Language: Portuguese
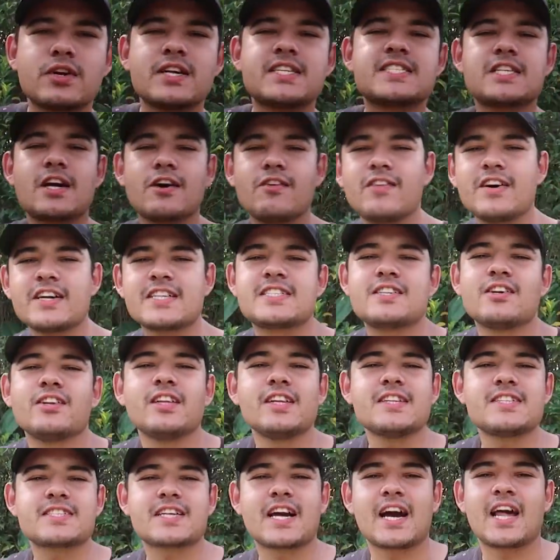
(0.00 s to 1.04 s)
sou a salvação
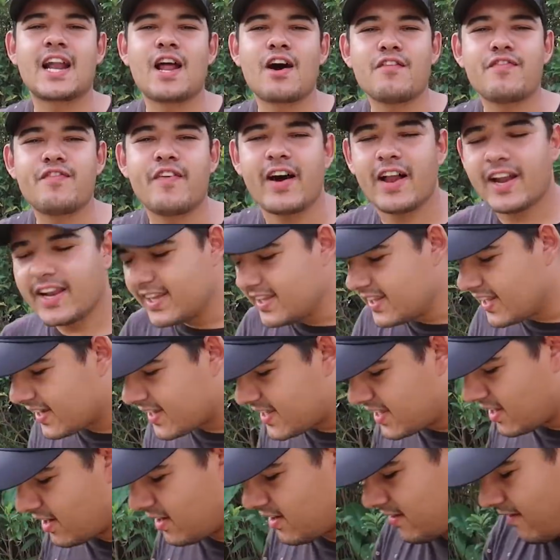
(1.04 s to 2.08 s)
desse canal falido
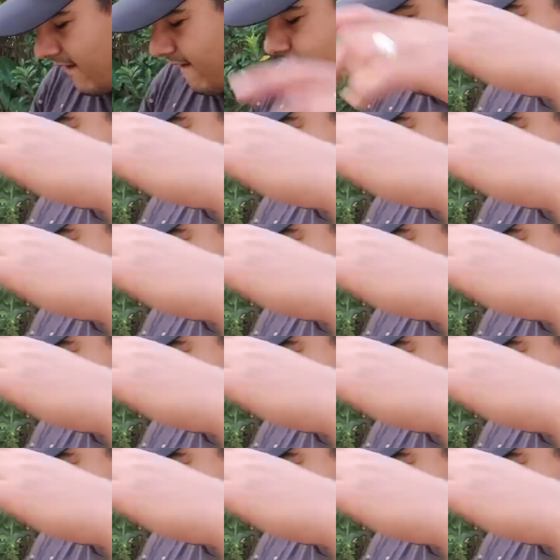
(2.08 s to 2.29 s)
aqui, ó.